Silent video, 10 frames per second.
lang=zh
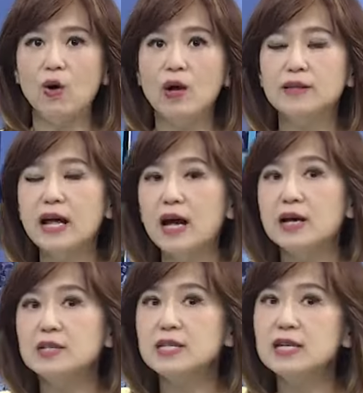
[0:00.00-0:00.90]
那
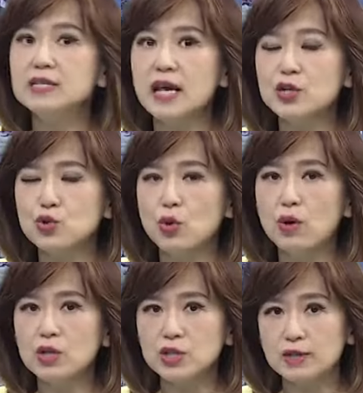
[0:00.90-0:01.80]
现在说，
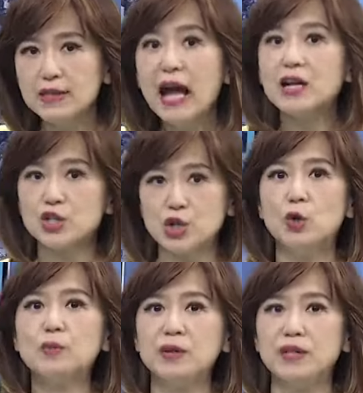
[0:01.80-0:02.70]
是大手
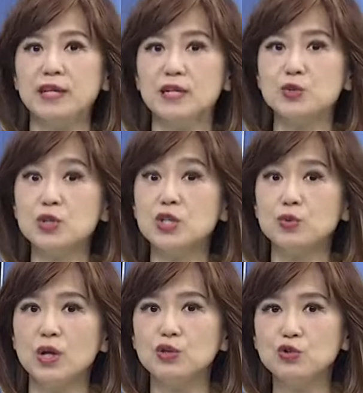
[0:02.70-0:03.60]
笔的一个军事
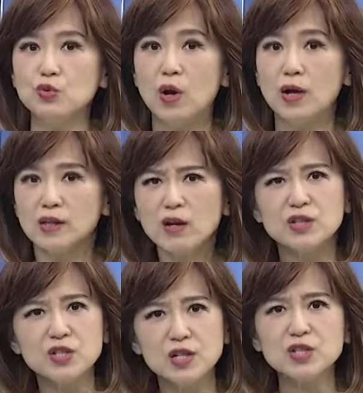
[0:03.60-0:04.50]
援助，到底
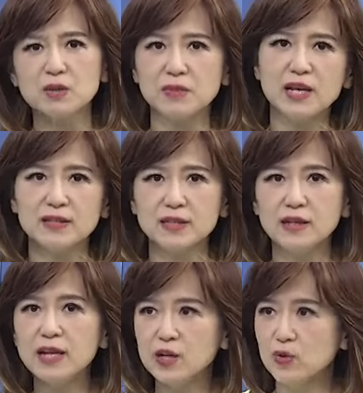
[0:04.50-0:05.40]
是一个什么样子的
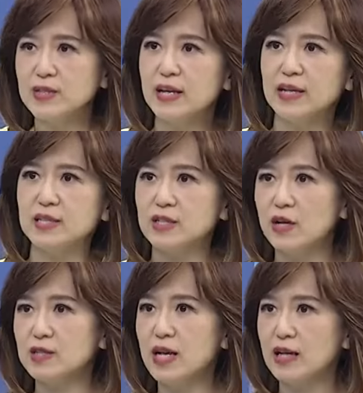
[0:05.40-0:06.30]
内容？先来请教一
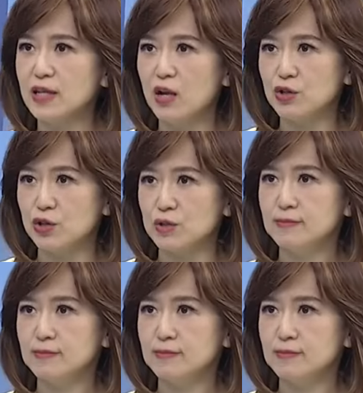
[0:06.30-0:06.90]
下杨老师。